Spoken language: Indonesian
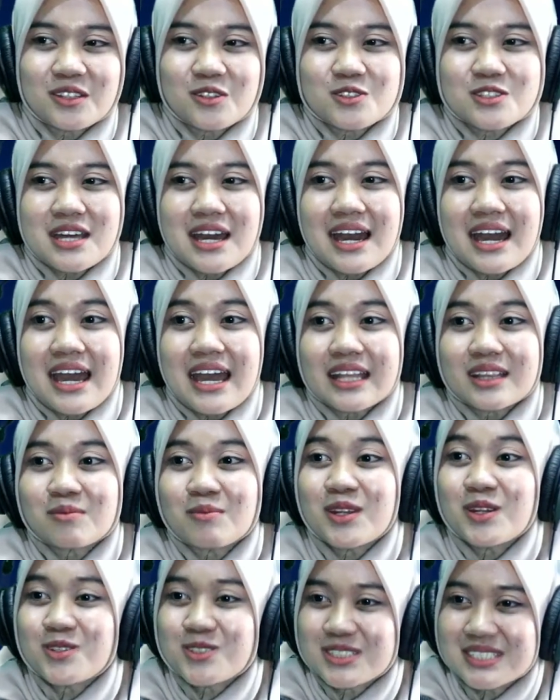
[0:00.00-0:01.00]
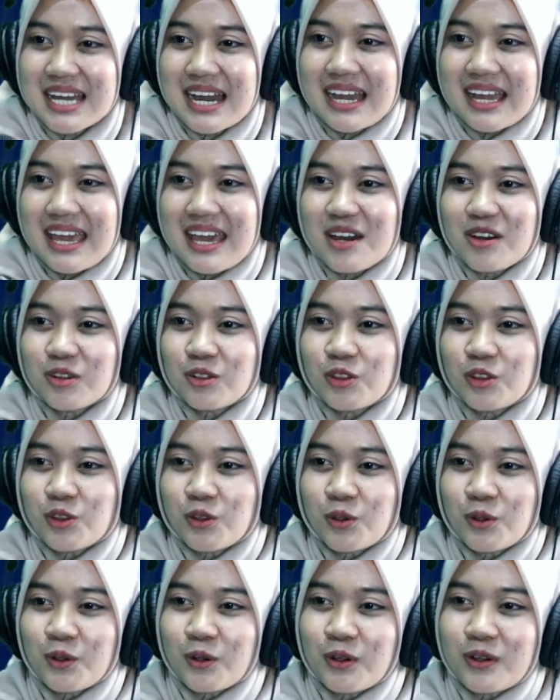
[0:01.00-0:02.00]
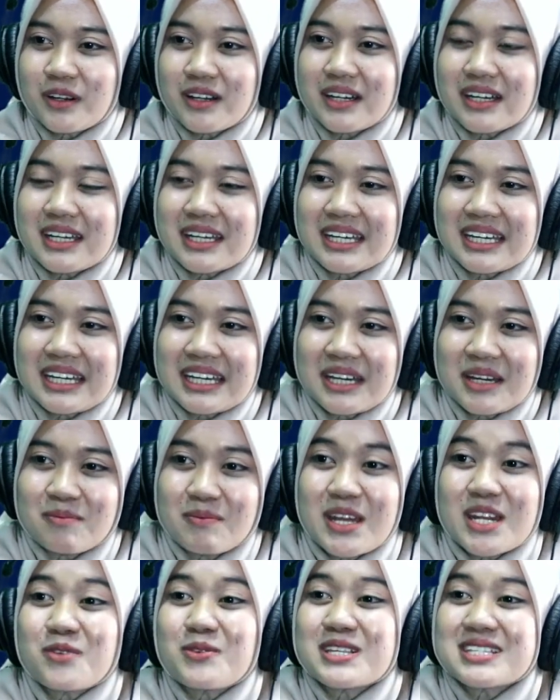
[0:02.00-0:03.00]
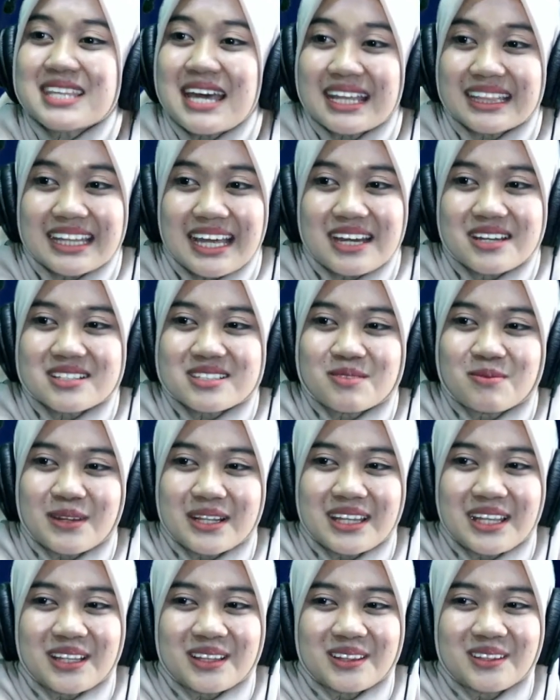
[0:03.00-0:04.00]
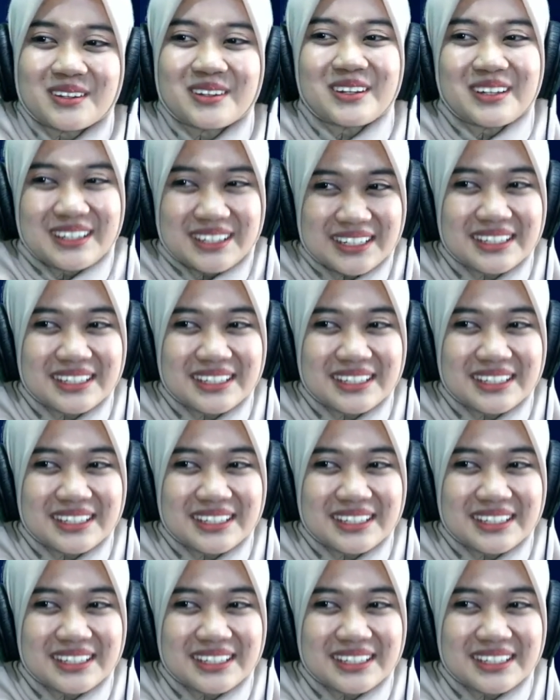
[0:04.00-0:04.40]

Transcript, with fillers: sangat menunjang ya yeah. untuk uh, pariwisata. Jelas, ya.